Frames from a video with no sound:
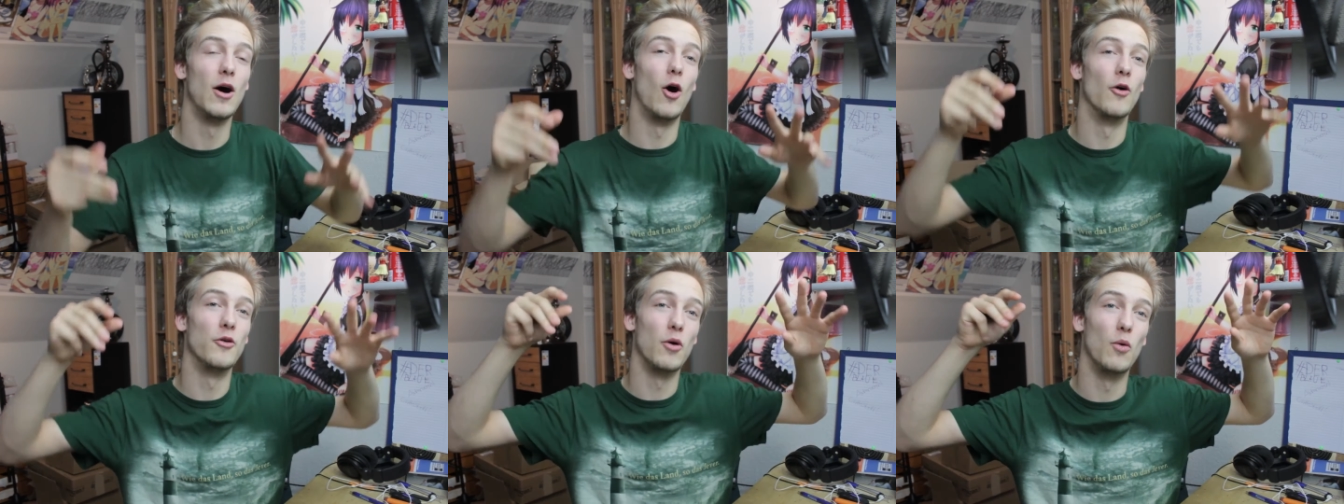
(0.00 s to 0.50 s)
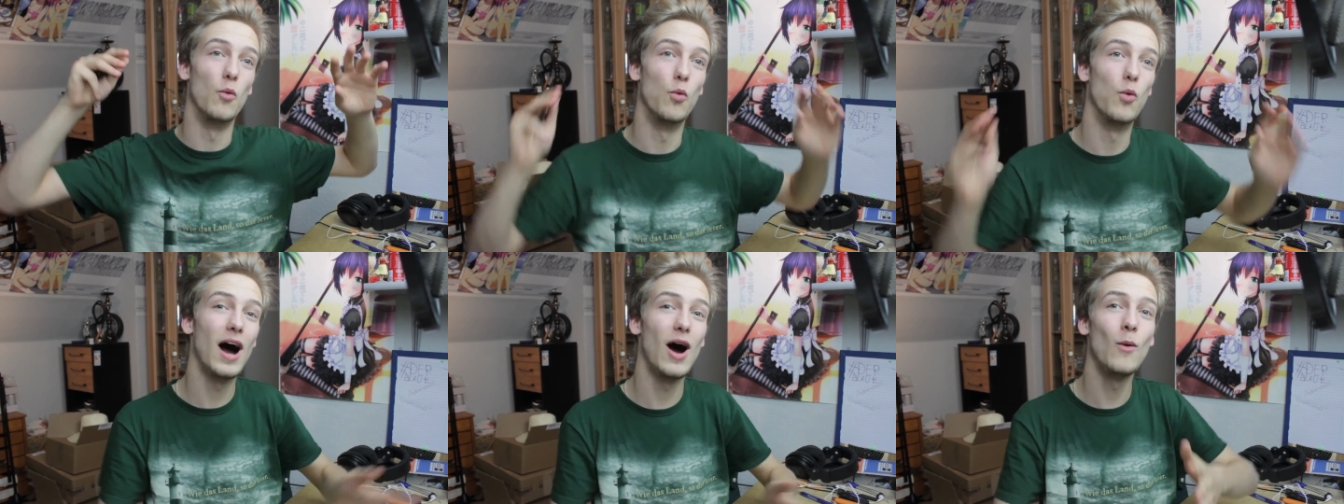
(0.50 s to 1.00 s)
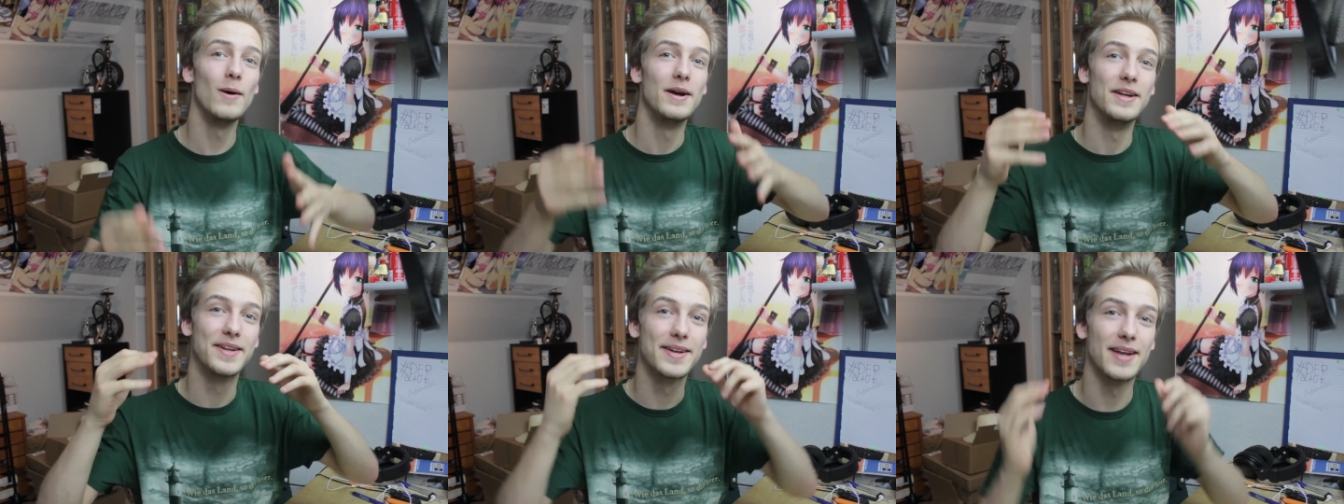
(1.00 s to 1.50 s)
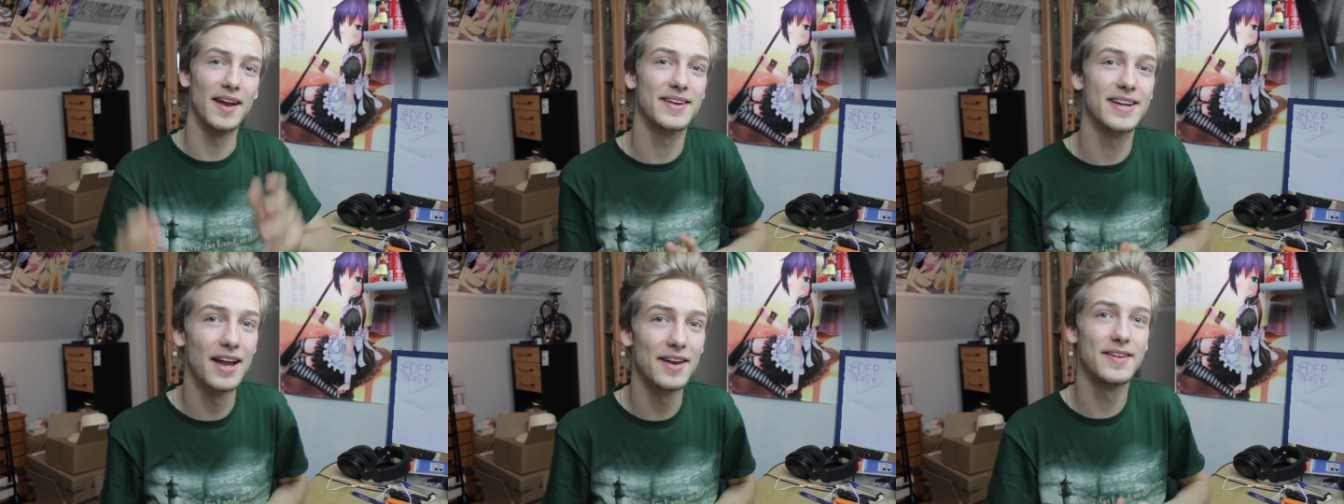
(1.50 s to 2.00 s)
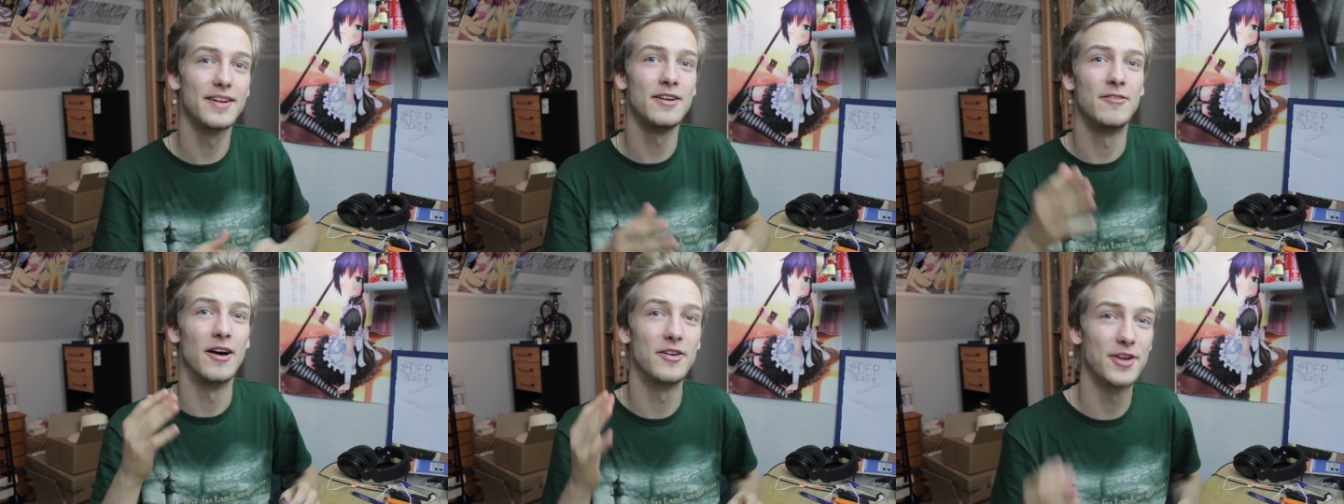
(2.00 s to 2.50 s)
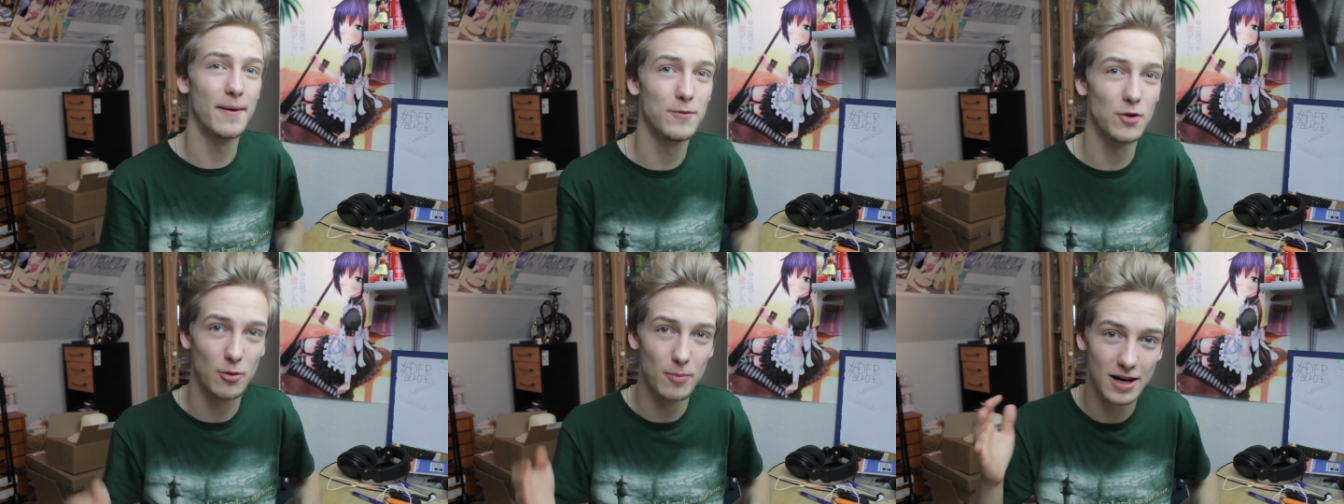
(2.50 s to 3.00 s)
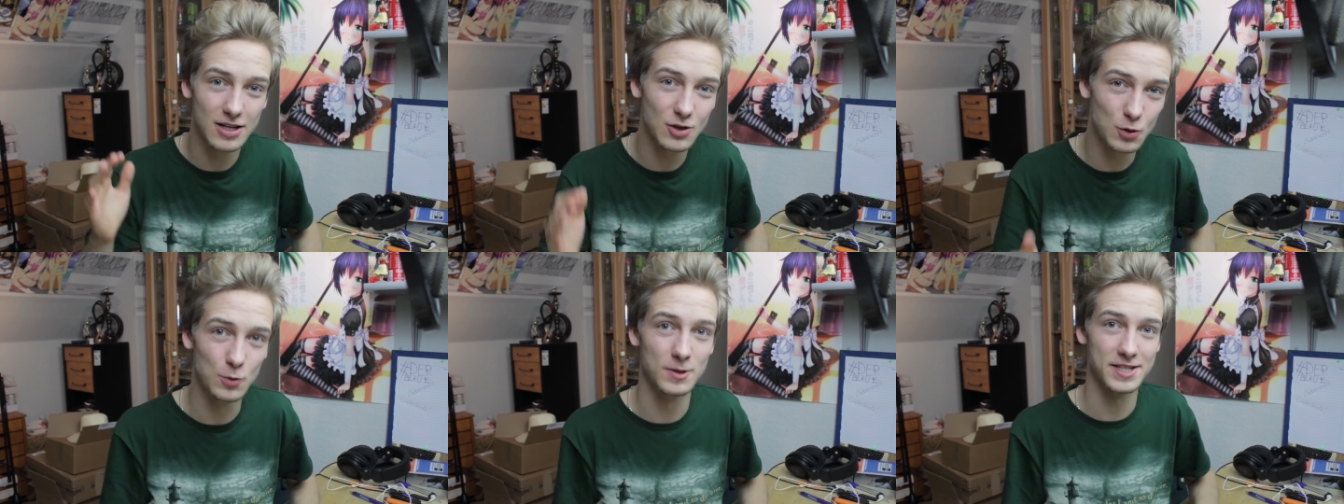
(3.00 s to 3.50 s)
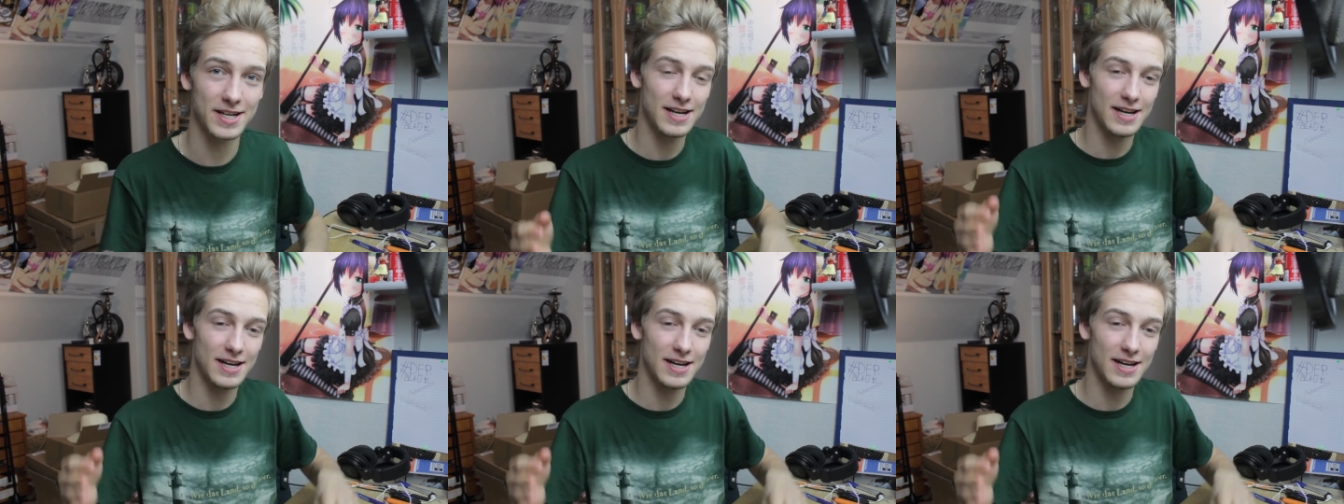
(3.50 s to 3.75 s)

Und wow, ist das Ganze verdammt nochmal gut.